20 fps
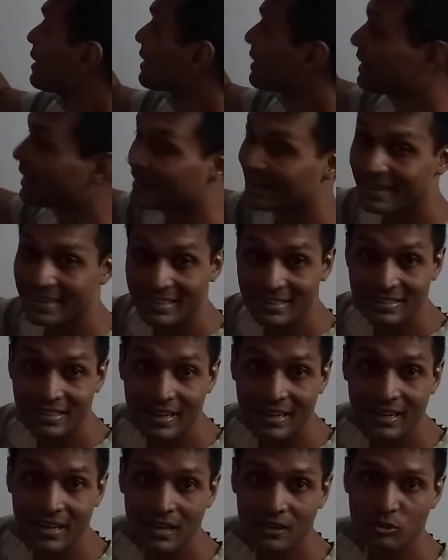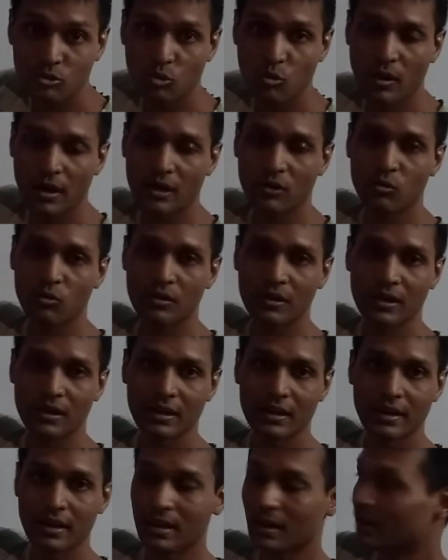राइट हैंड साइड का स्क्वायर रूट
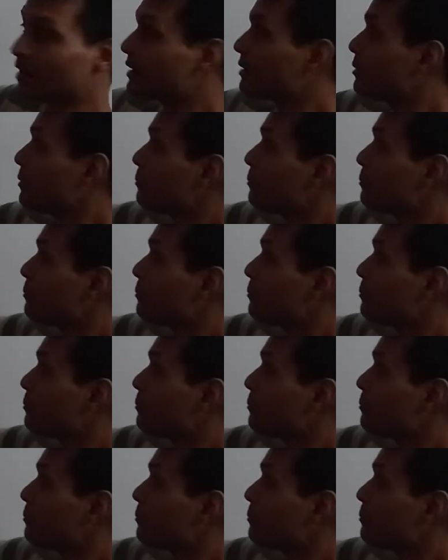निकलेगा